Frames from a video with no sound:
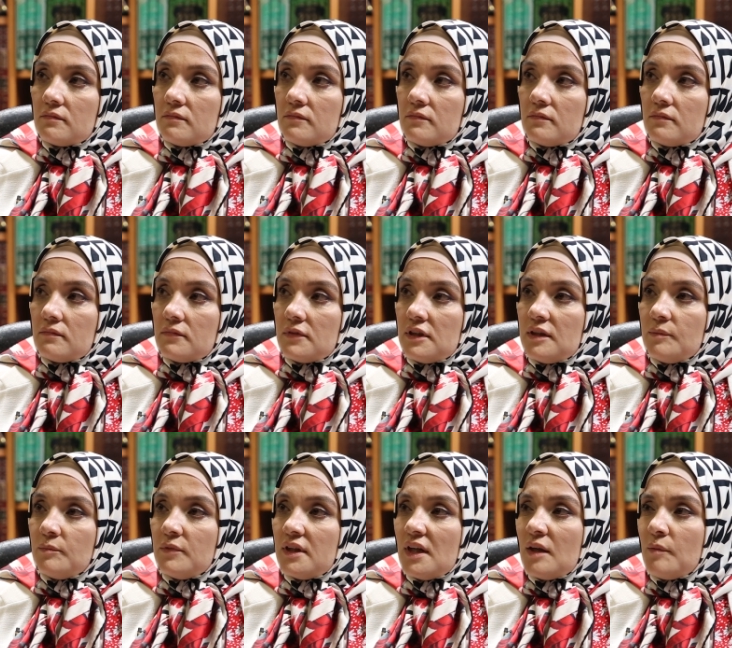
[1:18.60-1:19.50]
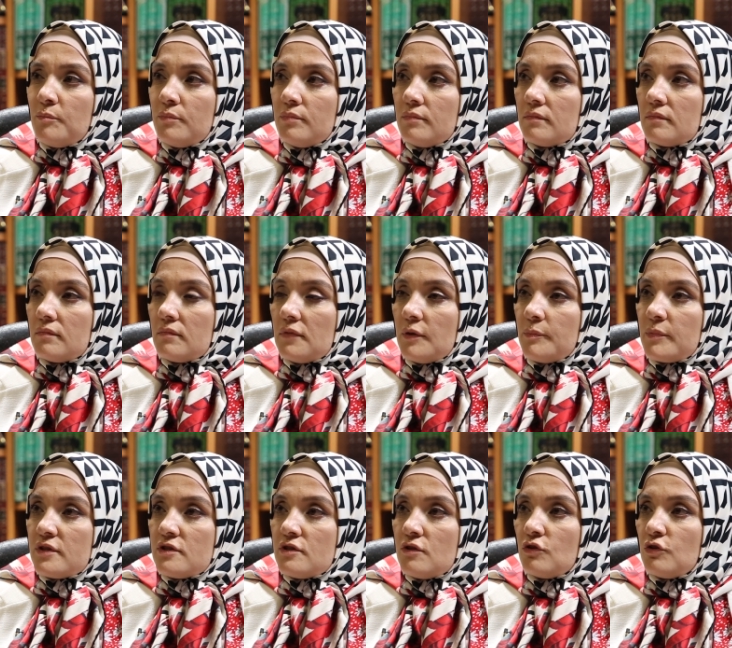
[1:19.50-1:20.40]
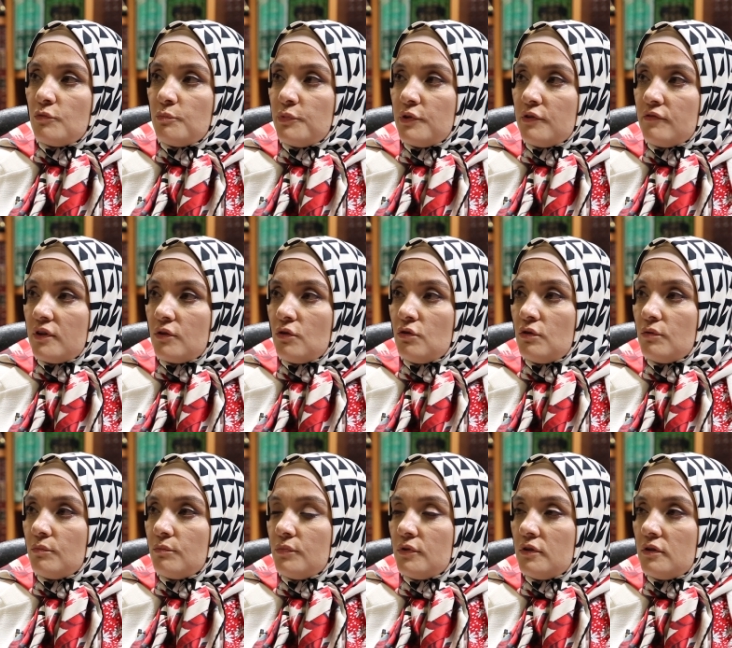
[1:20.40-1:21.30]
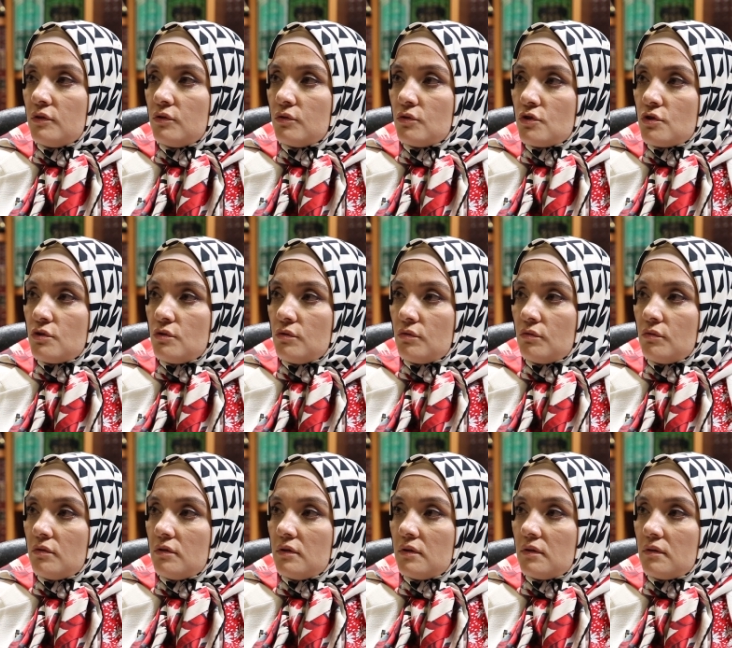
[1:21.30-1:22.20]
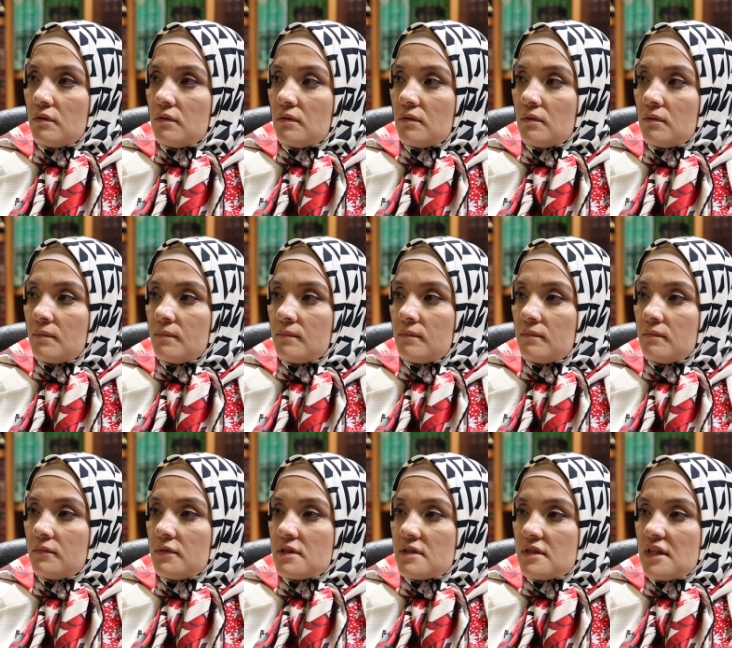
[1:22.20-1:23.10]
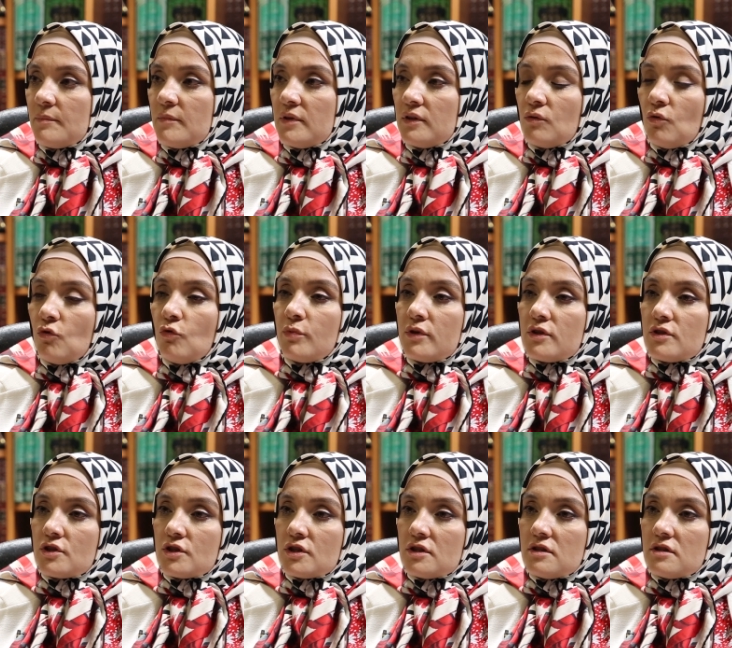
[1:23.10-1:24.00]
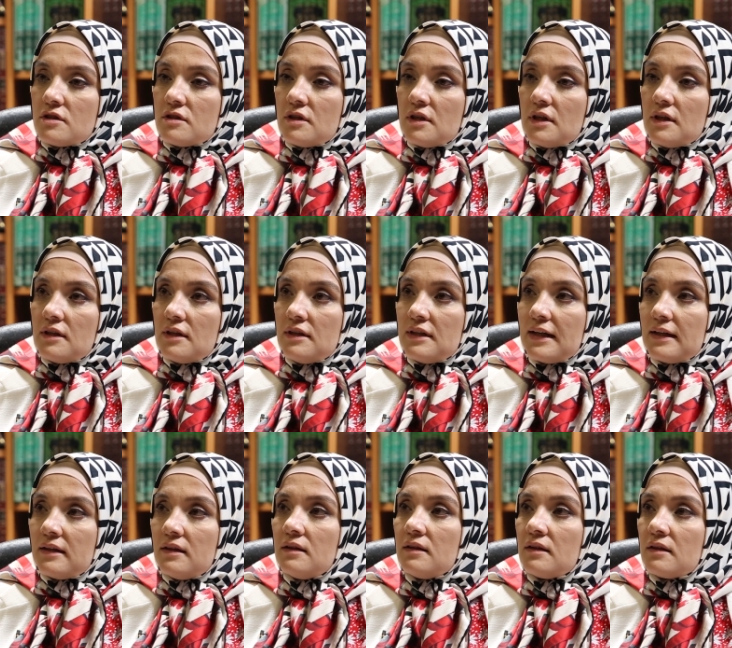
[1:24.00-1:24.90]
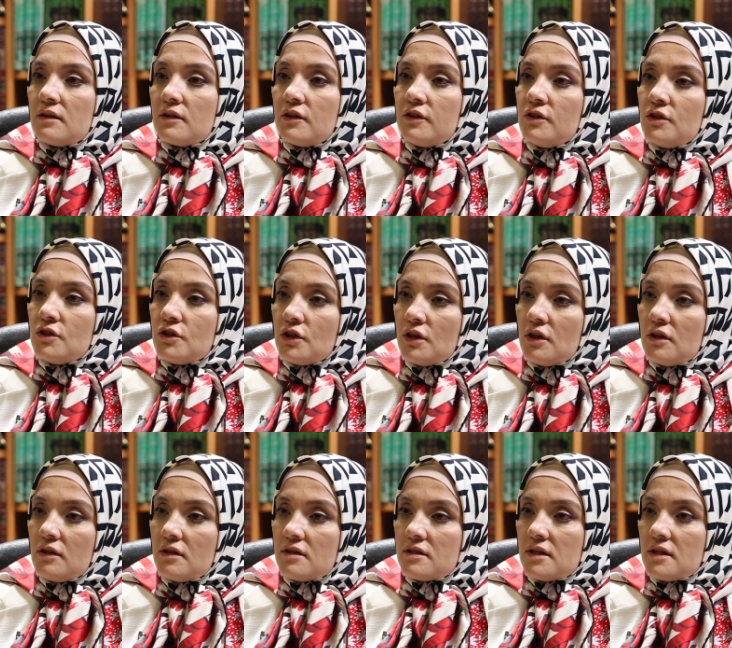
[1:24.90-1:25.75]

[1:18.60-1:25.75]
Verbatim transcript: для меня определенным переворотом было то, что эм, ислам – это образ жизни, это не какие-то ограничения.